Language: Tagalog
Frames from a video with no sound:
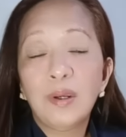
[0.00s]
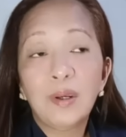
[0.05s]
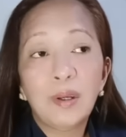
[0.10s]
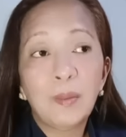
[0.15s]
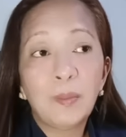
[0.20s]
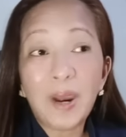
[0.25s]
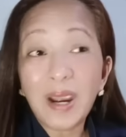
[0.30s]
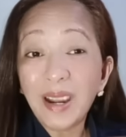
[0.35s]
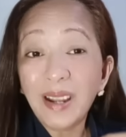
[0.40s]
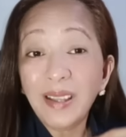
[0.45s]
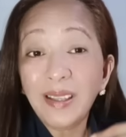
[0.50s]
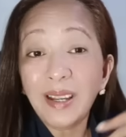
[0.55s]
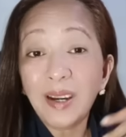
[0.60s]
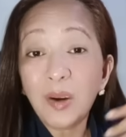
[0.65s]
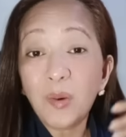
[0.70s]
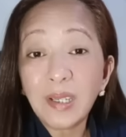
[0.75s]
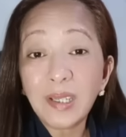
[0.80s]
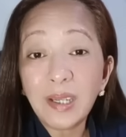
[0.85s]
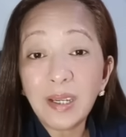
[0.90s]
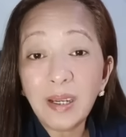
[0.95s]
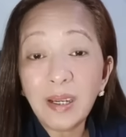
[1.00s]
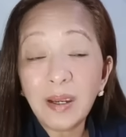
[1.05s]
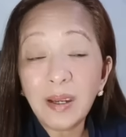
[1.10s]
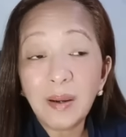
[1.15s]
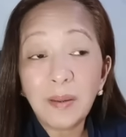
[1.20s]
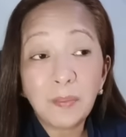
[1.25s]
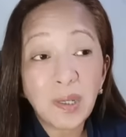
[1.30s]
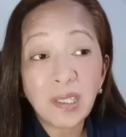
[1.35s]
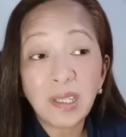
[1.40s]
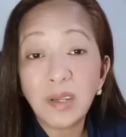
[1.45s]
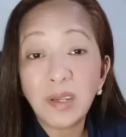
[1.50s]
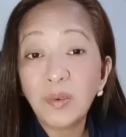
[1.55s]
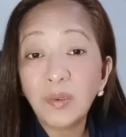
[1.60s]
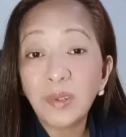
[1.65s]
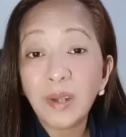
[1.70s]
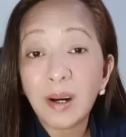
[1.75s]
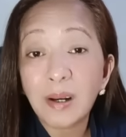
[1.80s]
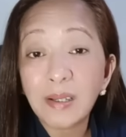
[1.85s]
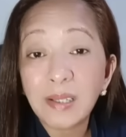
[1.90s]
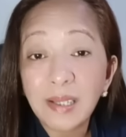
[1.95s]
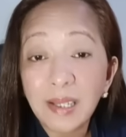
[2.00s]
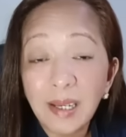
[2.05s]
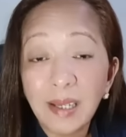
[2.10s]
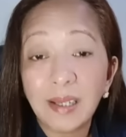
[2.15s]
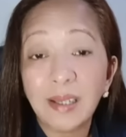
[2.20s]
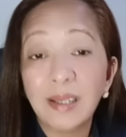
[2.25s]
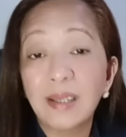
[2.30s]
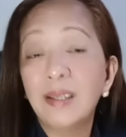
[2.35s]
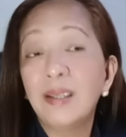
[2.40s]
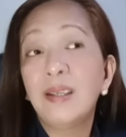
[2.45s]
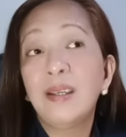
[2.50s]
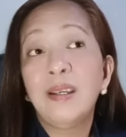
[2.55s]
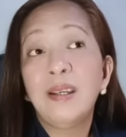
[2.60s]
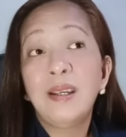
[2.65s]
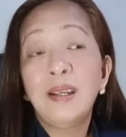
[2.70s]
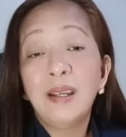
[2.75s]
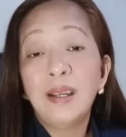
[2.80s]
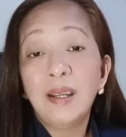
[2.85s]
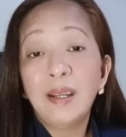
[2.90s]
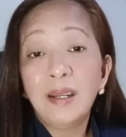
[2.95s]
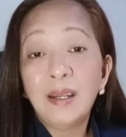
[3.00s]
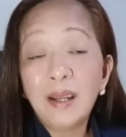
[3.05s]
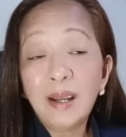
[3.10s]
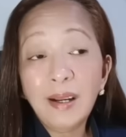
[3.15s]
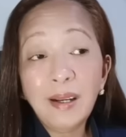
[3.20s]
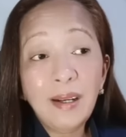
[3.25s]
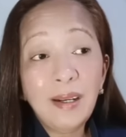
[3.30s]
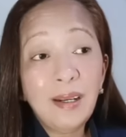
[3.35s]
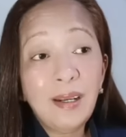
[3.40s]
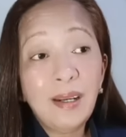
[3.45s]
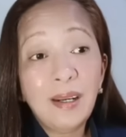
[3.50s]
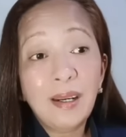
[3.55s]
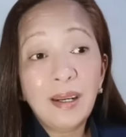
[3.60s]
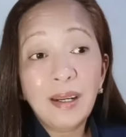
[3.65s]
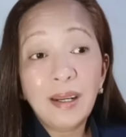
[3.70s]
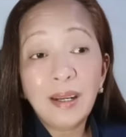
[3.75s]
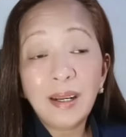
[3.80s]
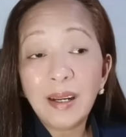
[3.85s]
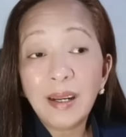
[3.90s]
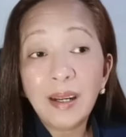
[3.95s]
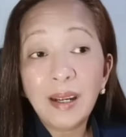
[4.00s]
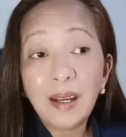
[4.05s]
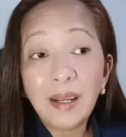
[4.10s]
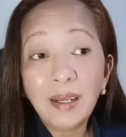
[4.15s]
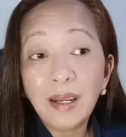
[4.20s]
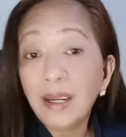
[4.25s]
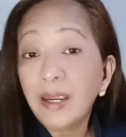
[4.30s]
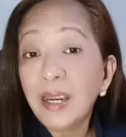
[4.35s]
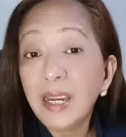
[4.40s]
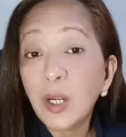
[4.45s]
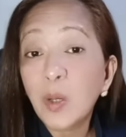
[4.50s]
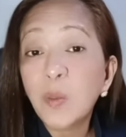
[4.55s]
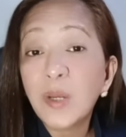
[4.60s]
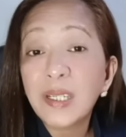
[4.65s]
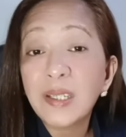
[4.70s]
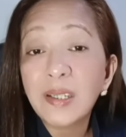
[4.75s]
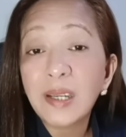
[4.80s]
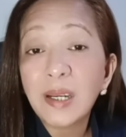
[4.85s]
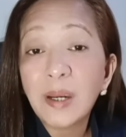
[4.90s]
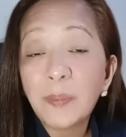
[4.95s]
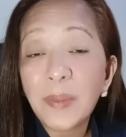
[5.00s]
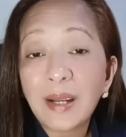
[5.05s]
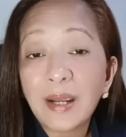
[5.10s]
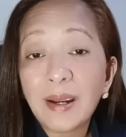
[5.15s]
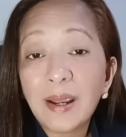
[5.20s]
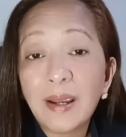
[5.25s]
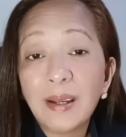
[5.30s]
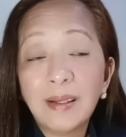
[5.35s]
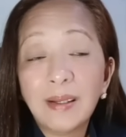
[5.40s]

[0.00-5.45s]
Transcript: baka hindi raw kasi basta yung nursing nag naglilikom kasi siya ng pera